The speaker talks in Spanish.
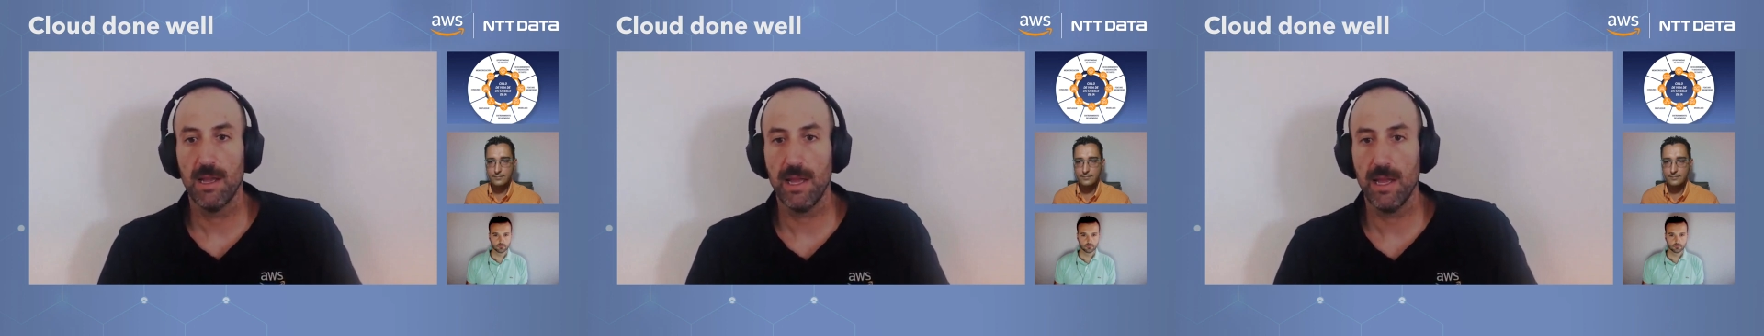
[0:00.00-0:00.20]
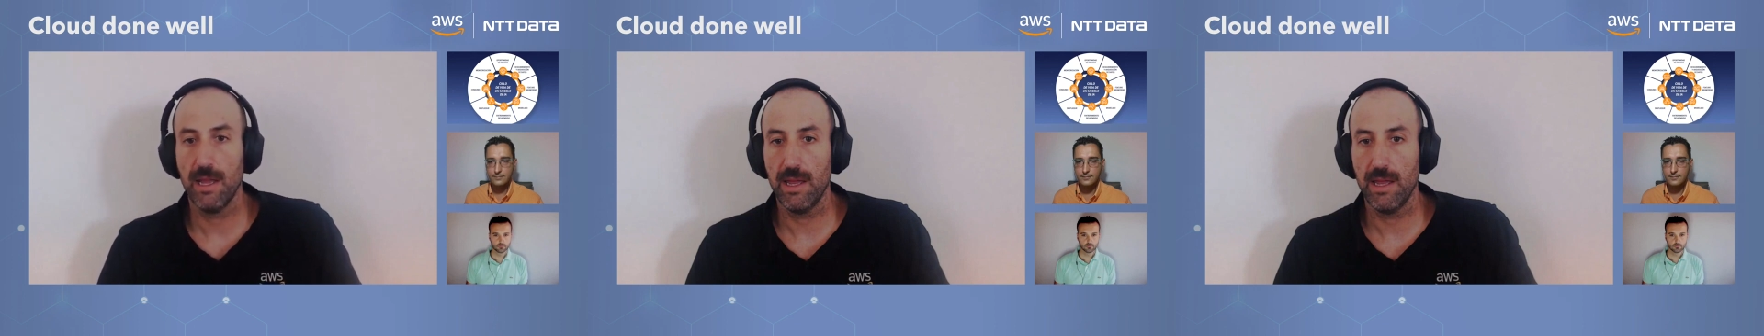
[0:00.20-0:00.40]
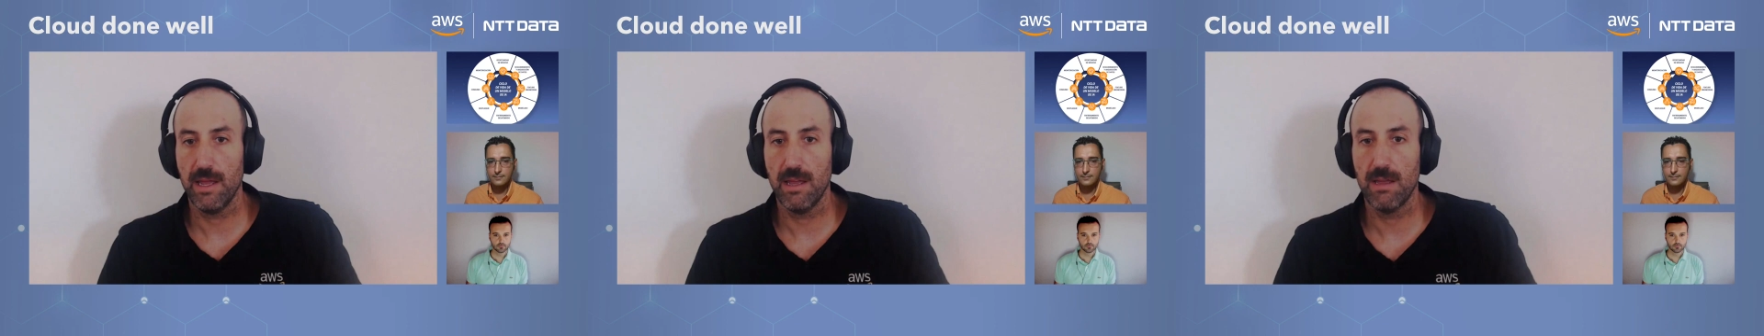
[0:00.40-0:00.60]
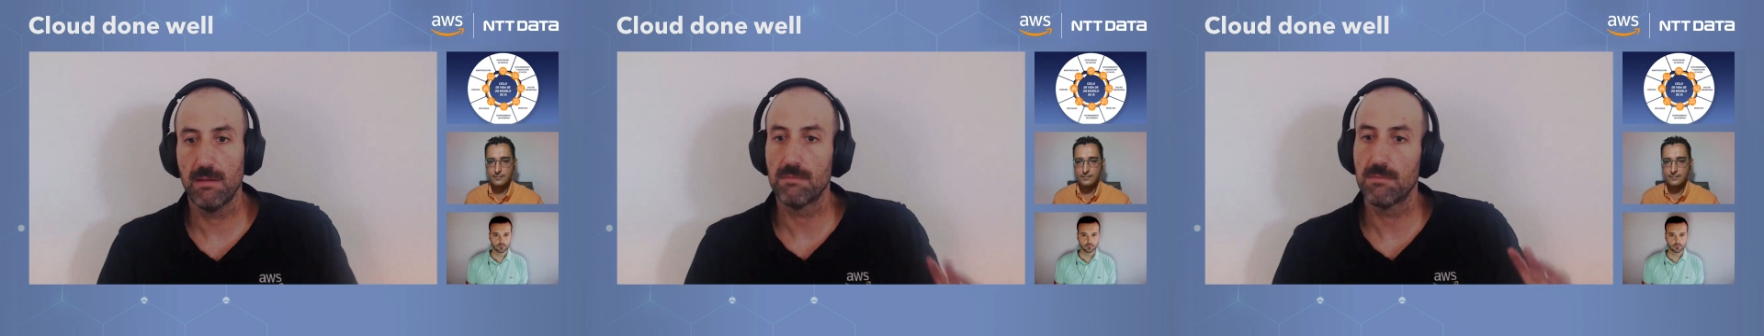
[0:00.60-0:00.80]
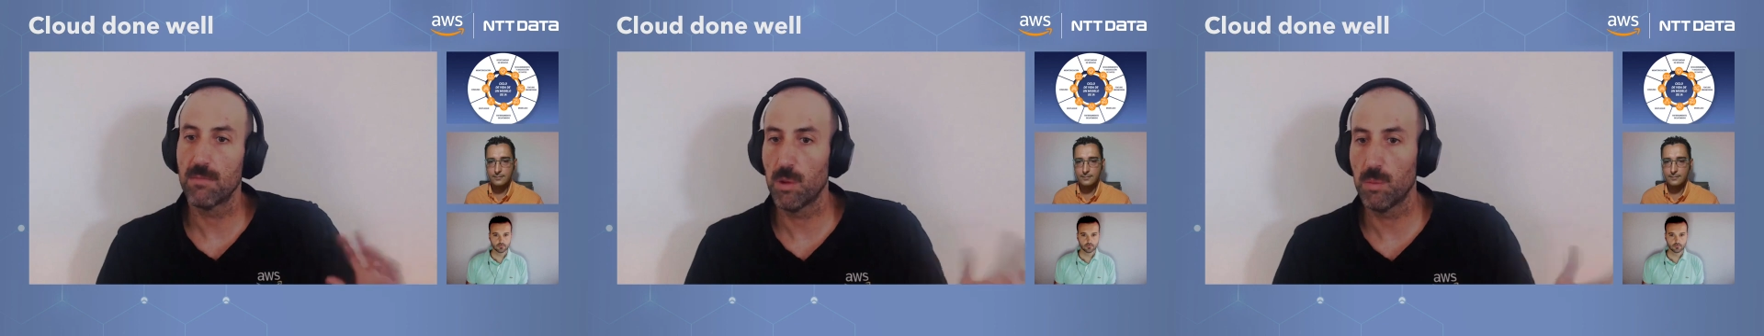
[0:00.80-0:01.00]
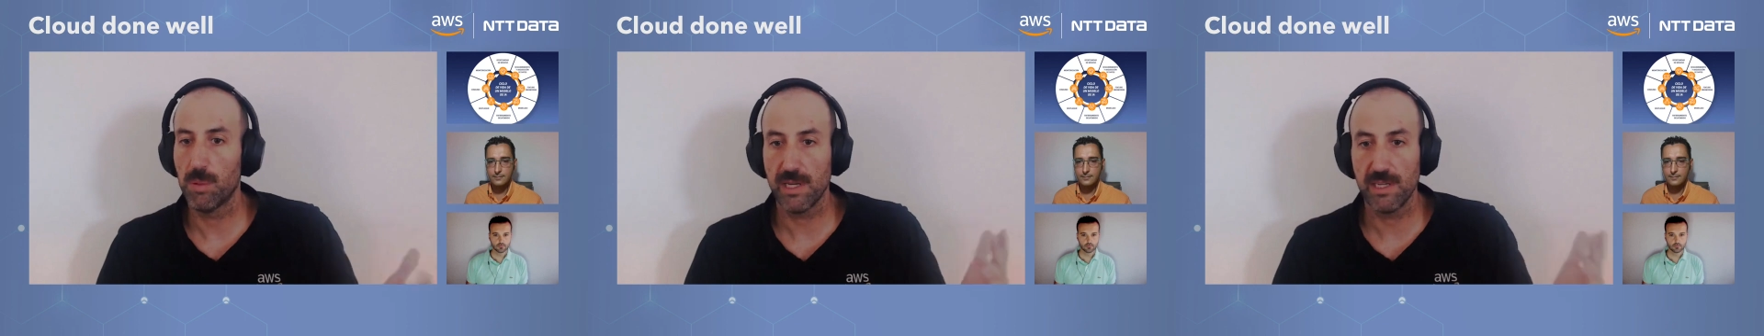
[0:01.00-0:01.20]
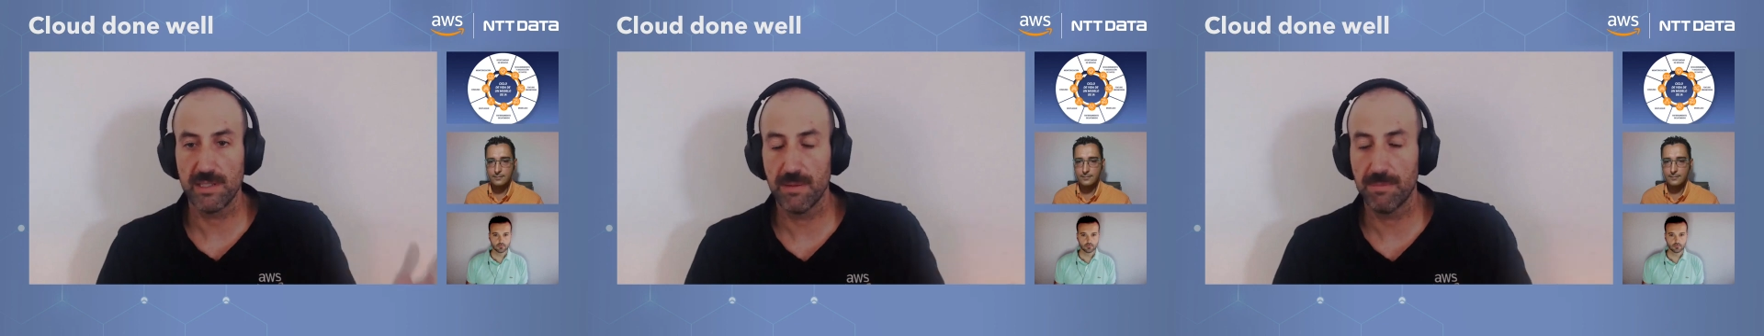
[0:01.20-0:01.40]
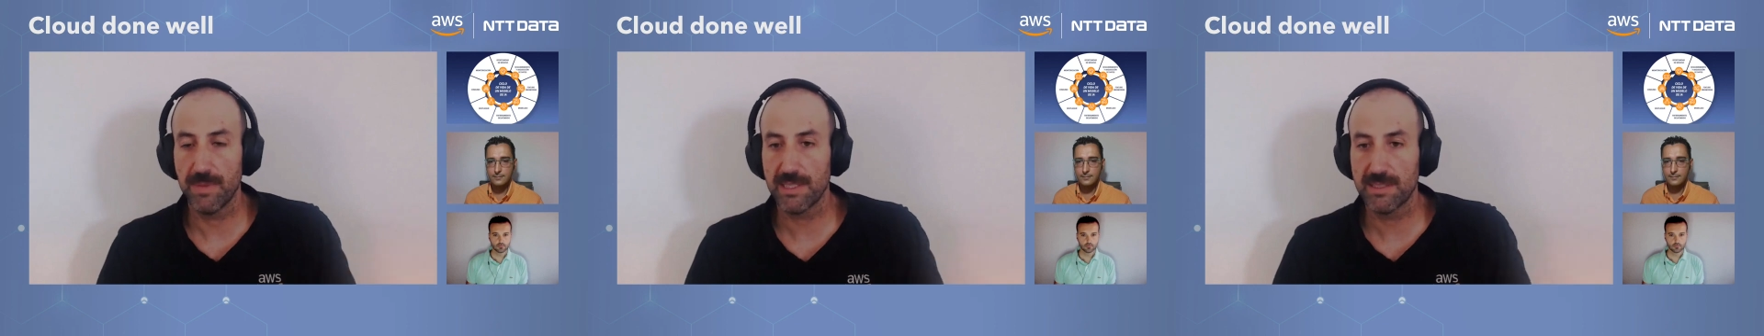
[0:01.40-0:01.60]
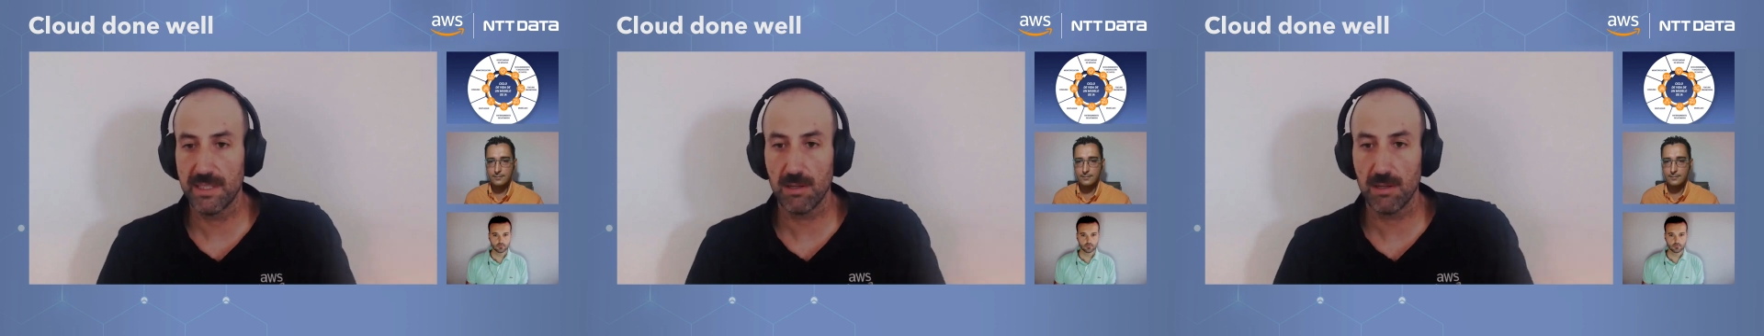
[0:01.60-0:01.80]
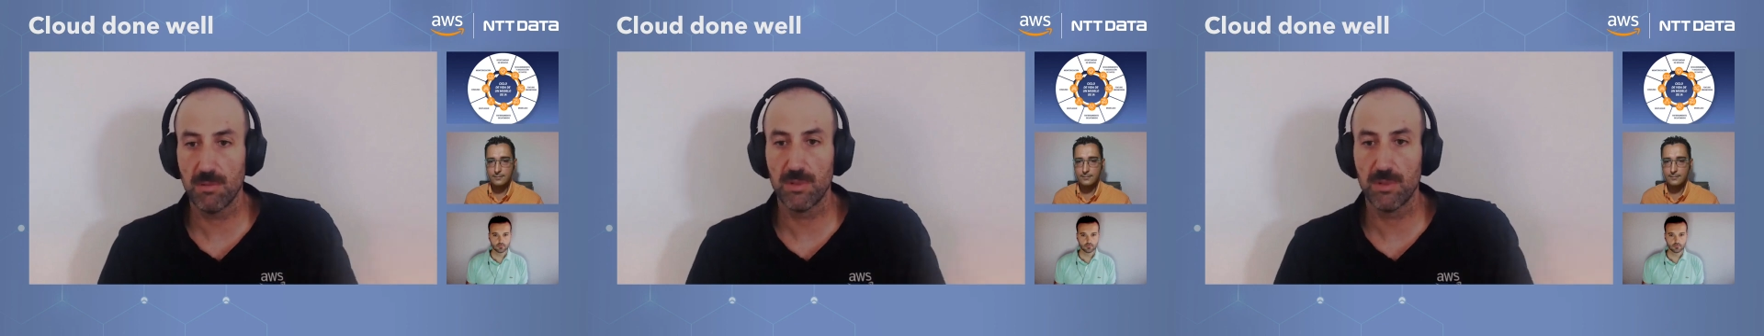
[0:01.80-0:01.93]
eh, lo ponéis en marcha